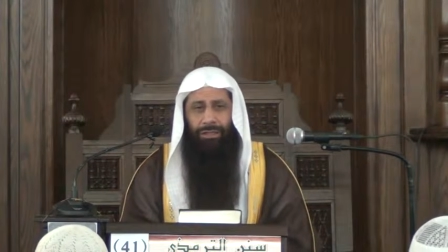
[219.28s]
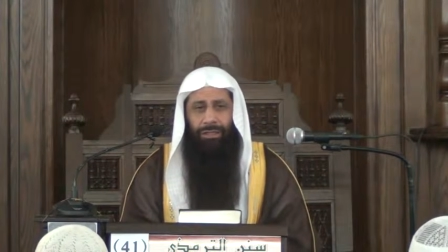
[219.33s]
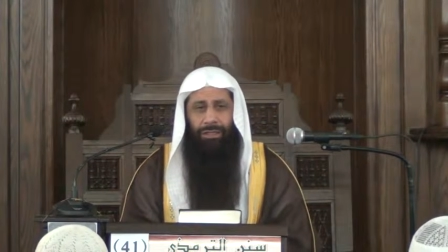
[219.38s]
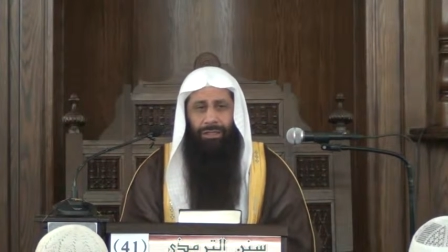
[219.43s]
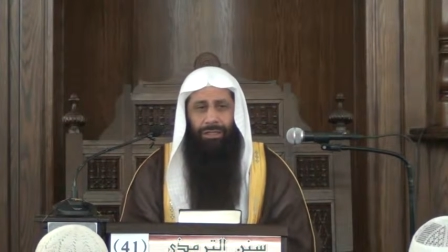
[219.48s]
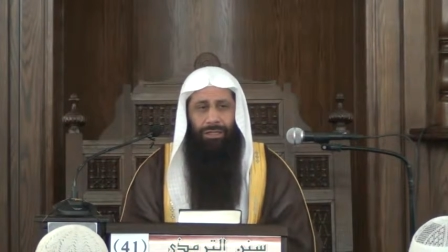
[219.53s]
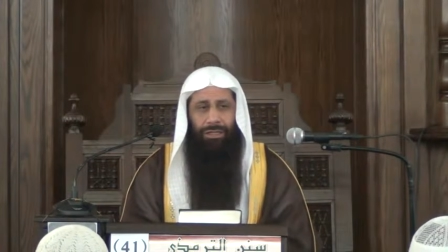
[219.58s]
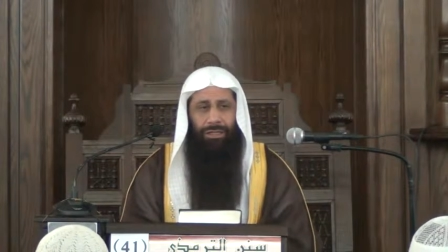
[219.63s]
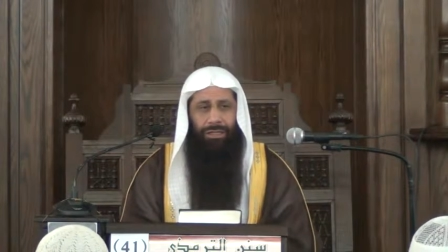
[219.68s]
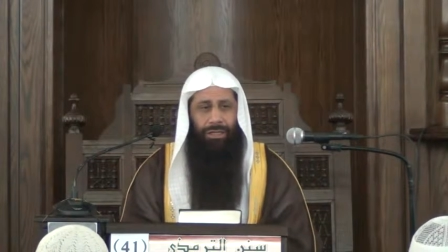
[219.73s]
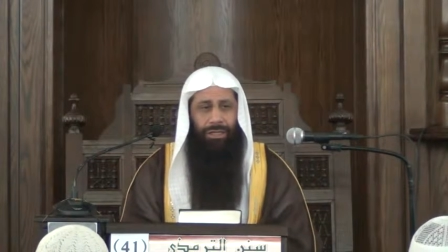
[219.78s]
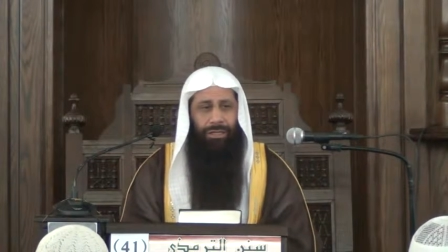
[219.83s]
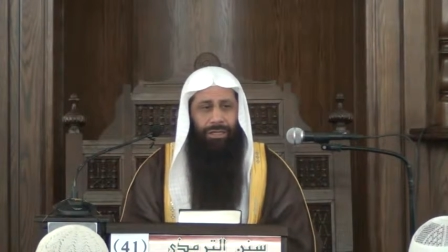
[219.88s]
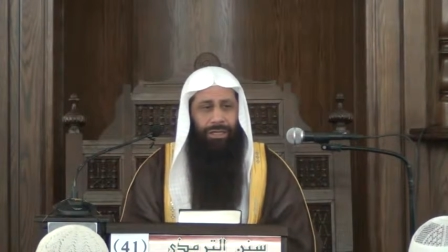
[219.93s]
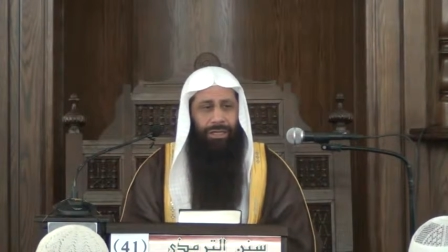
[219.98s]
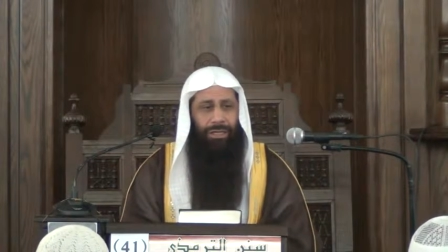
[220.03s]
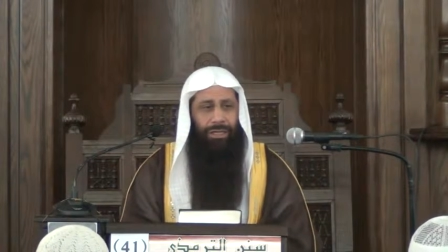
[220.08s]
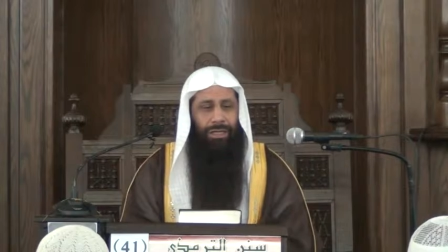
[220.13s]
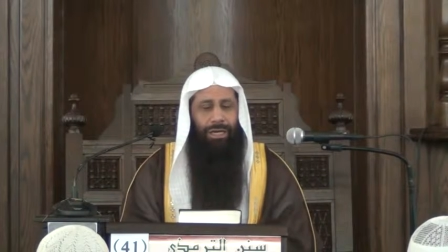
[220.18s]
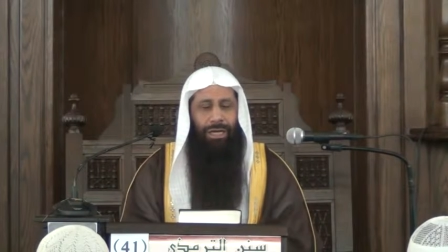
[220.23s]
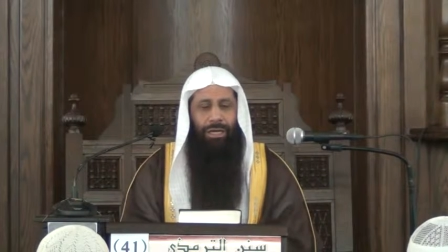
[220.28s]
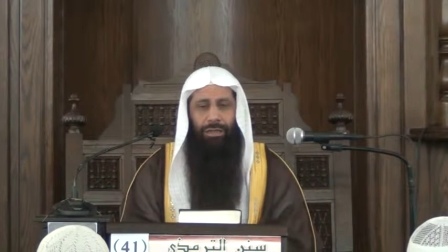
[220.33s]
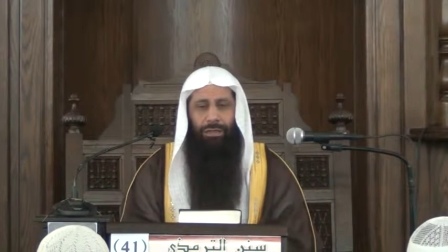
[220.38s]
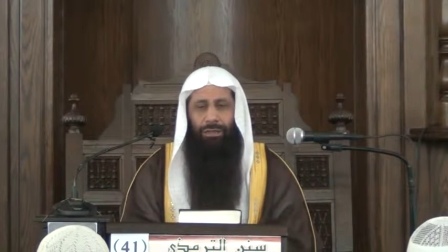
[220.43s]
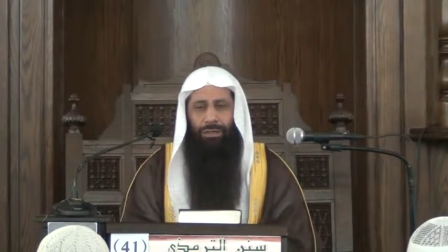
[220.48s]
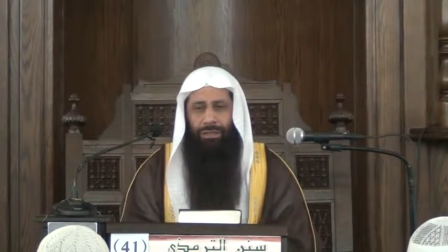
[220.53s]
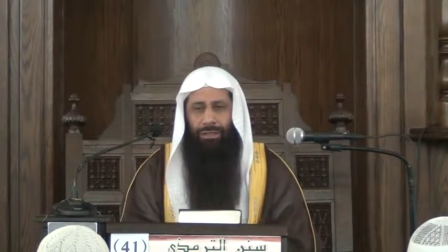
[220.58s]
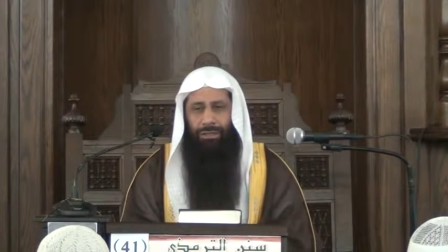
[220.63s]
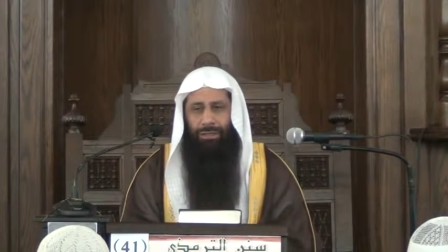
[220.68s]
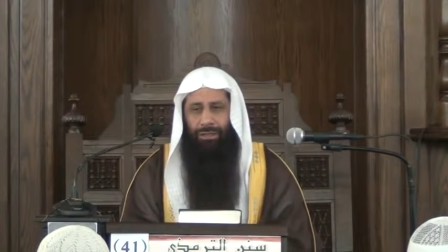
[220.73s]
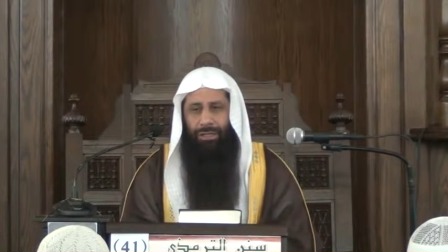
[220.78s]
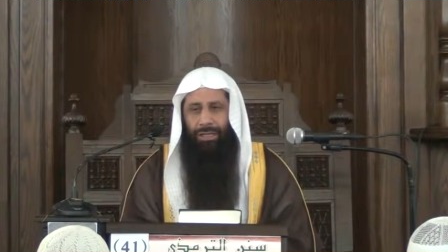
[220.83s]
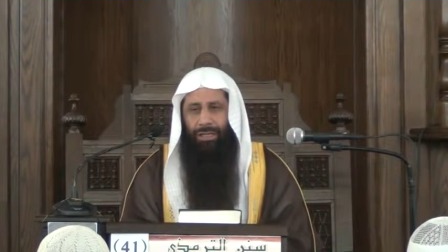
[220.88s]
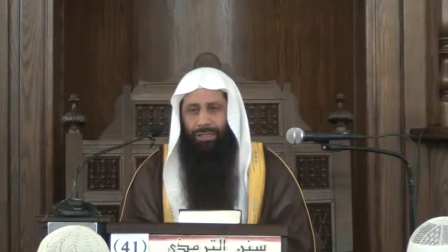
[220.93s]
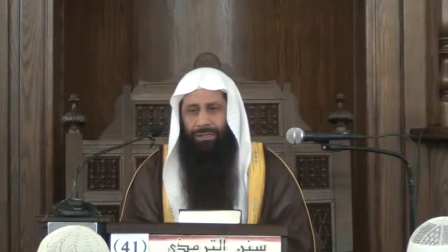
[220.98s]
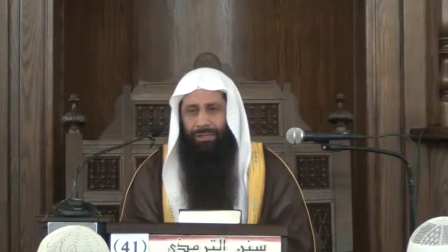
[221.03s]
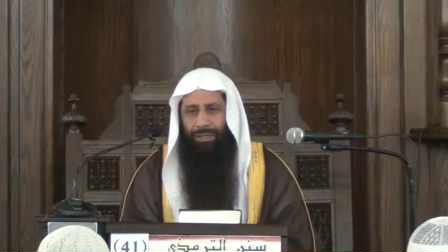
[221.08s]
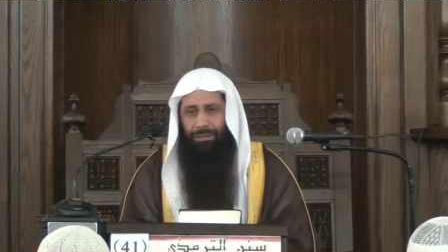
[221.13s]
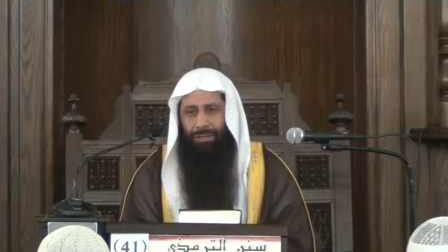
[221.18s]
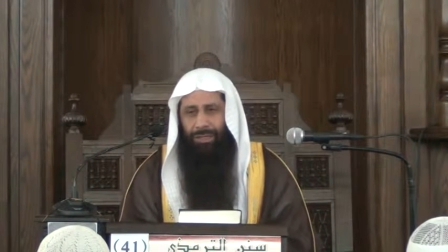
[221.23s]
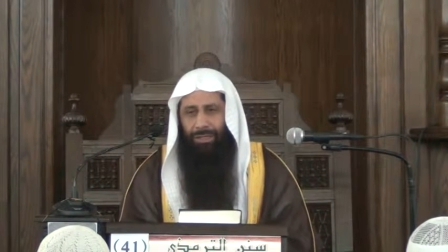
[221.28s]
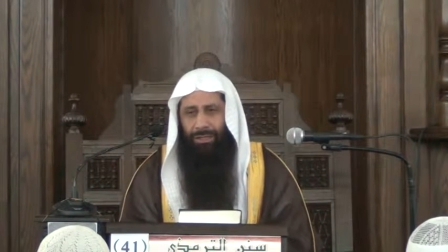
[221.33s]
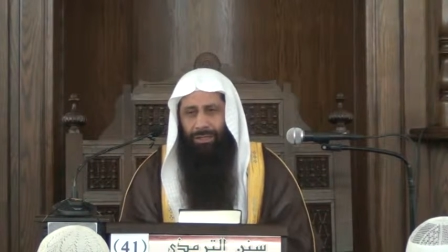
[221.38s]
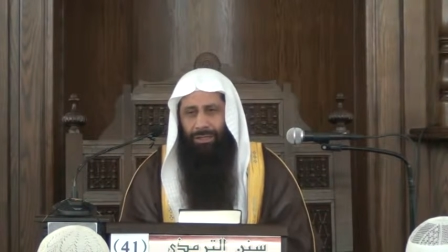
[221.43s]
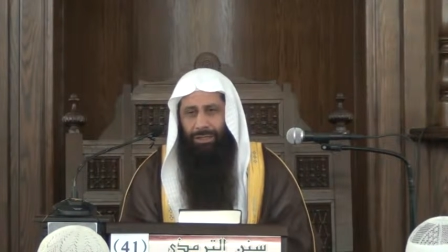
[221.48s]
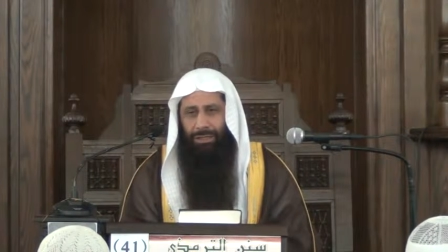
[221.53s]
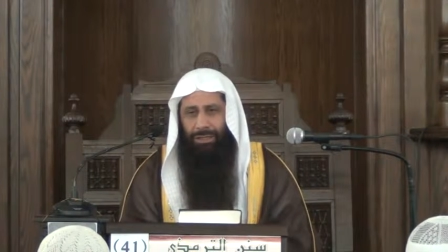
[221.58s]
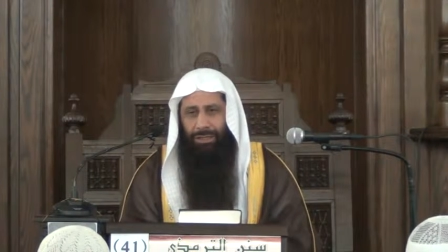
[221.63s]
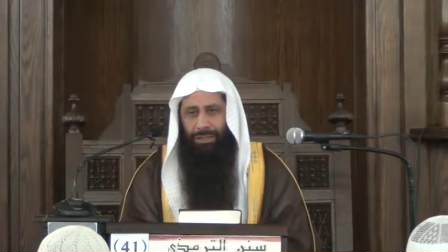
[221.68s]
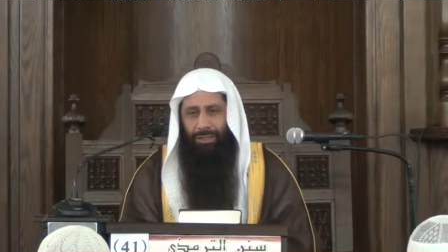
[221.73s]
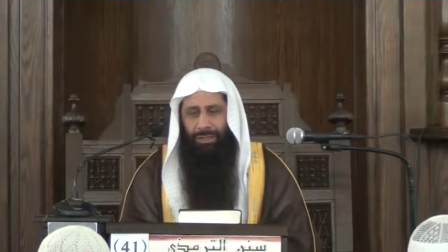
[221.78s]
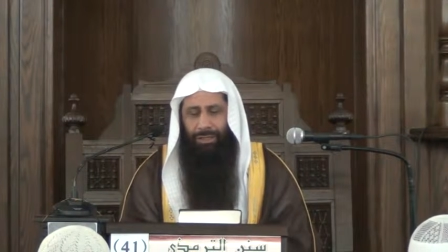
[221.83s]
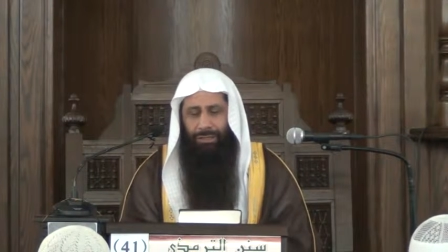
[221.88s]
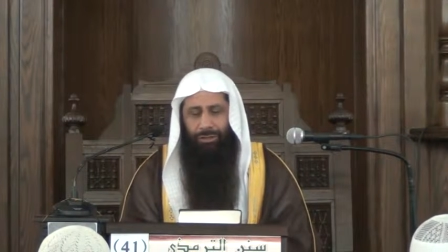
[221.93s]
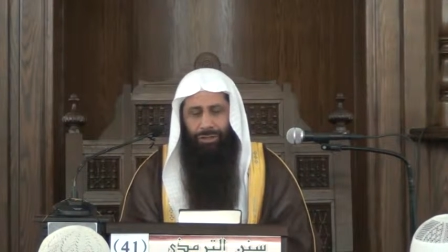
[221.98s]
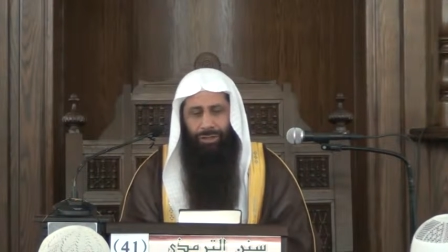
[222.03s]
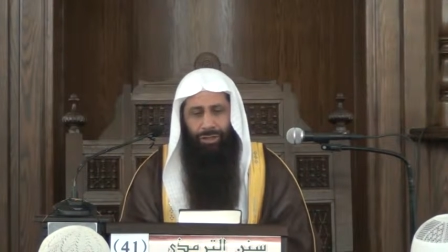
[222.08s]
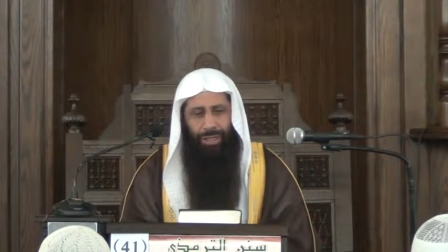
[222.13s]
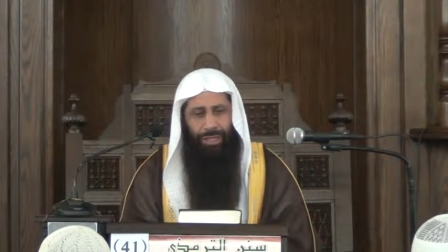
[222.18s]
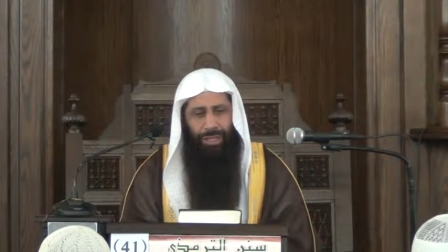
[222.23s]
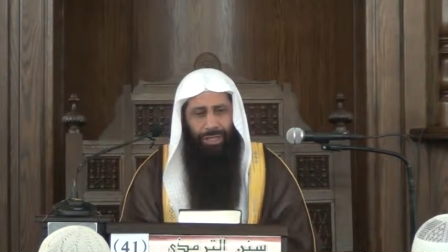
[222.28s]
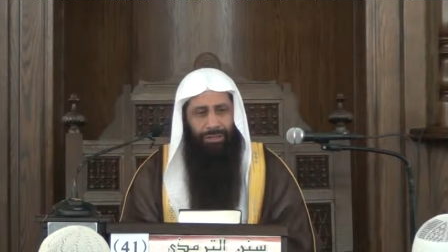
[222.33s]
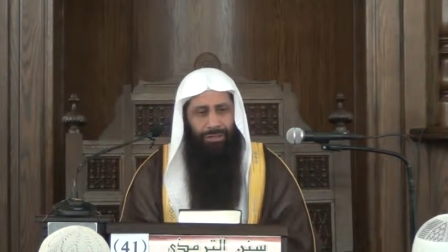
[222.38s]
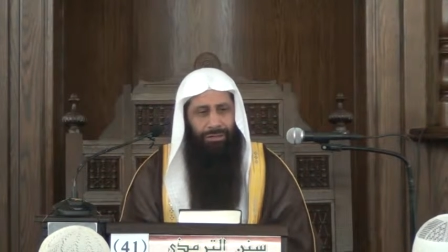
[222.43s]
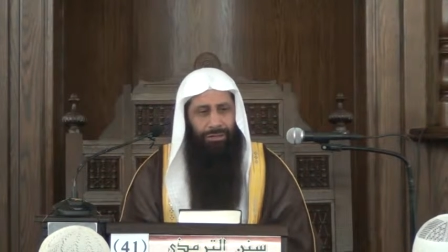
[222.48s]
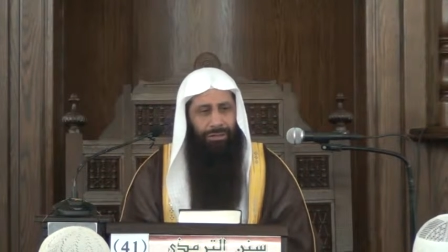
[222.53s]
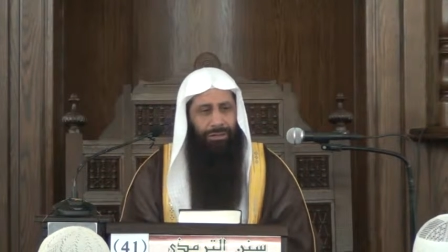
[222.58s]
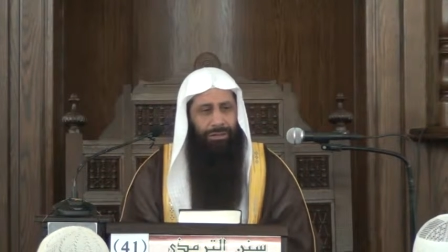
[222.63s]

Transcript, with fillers: آه الذي لا آه، لا يحتمل الاجتهاد